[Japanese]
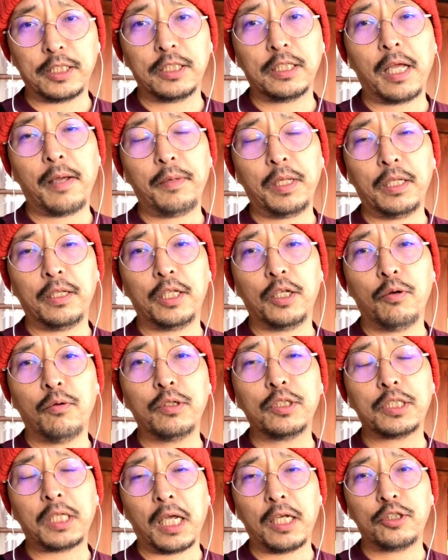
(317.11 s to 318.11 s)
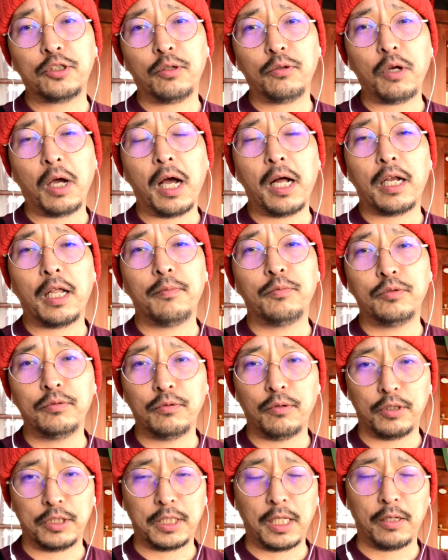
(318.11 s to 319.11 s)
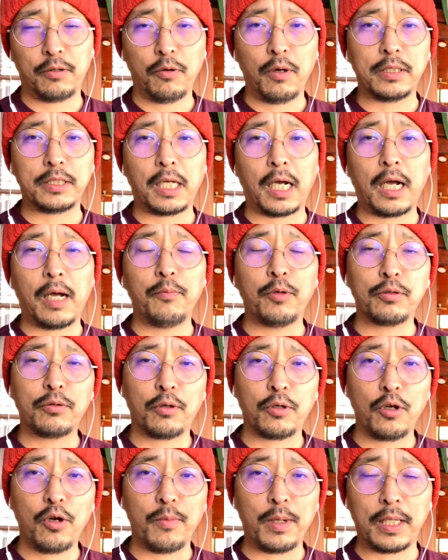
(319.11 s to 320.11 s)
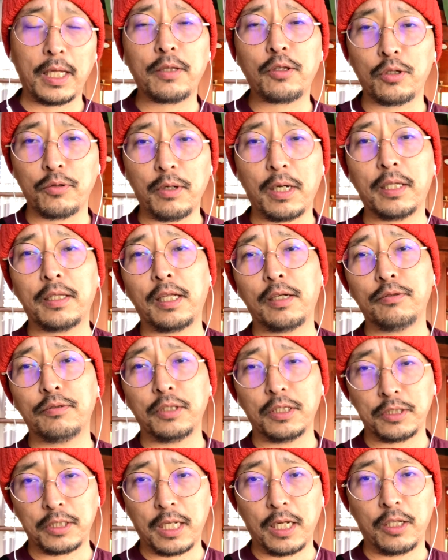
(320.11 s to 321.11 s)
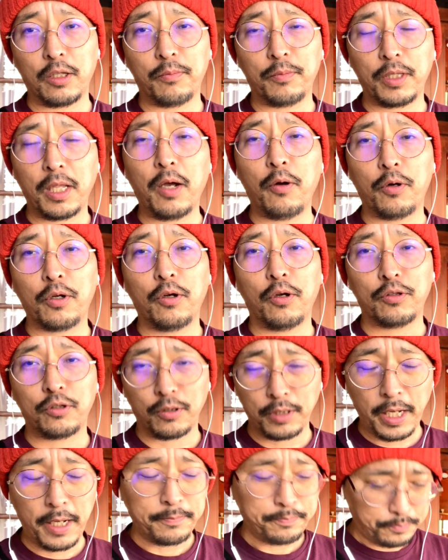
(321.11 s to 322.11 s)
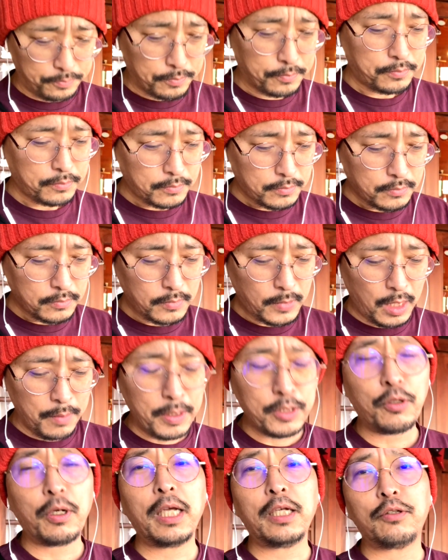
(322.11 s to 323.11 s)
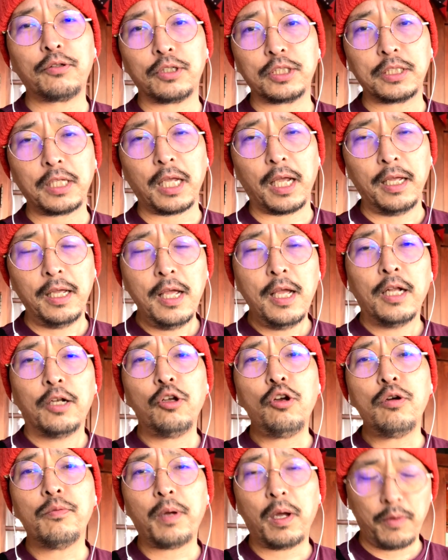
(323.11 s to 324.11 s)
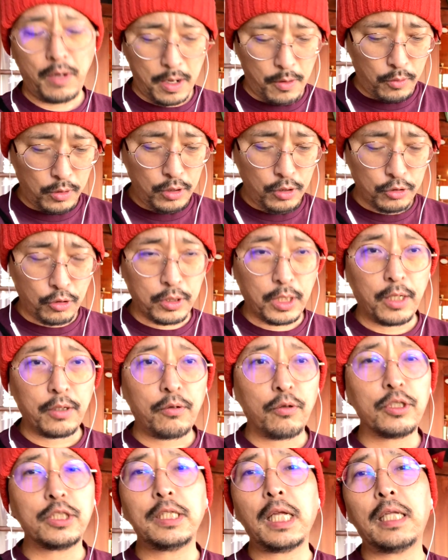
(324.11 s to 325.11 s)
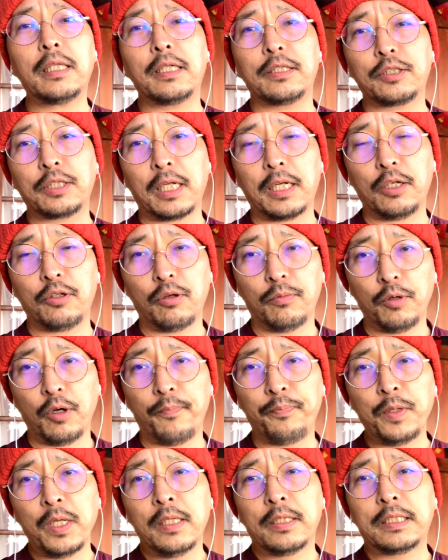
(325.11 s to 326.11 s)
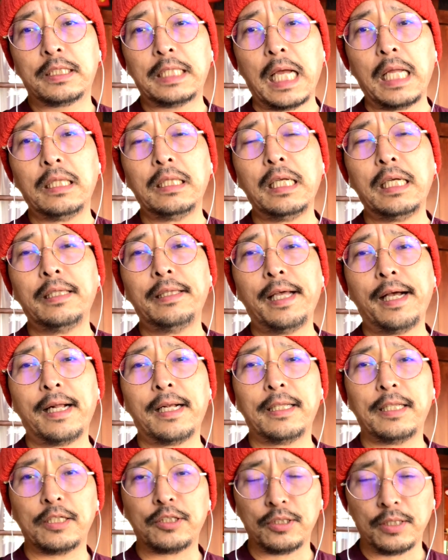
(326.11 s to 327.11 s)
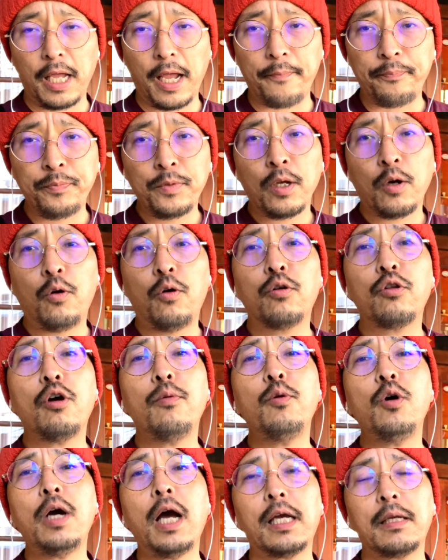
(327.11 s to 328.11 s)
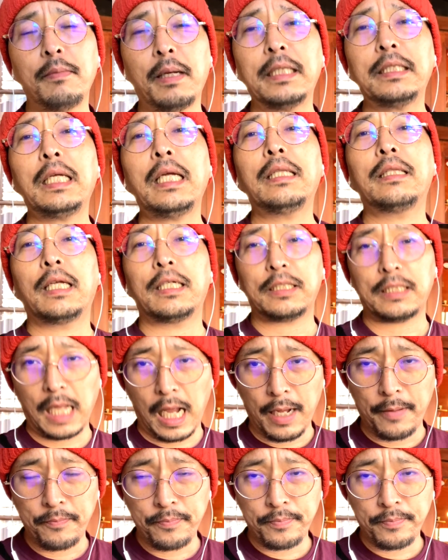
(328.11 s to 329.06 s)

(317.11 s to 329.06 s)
ちなみに日本最初のハネムーンをしたのは坂本龍馬だと言われてるんですけれどもね、お龍とね。まあそれはいいとして、龍馬はお龍と結婚したんですけれども、残念ながらですね、子供がいませんでした。